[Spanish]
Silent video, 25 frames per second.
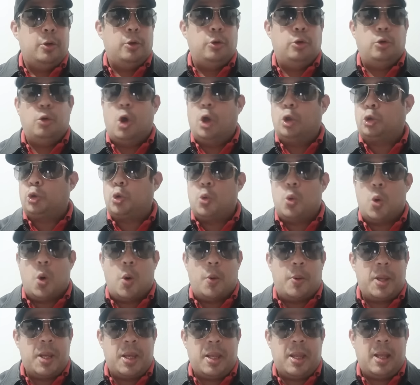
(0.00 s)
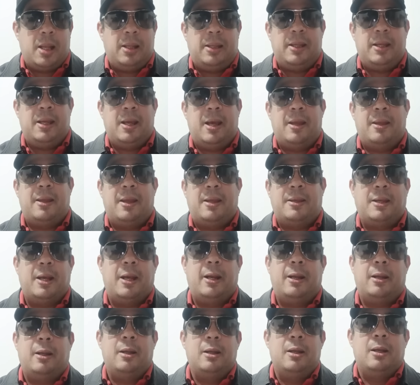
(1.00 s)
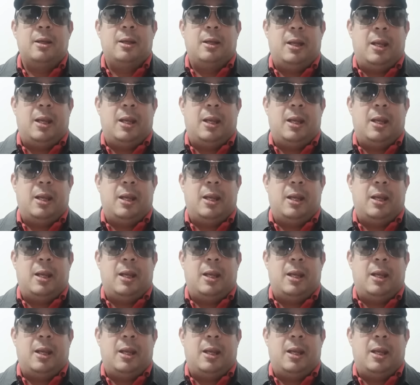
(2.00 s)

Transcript: no tuvo vida el día de ayer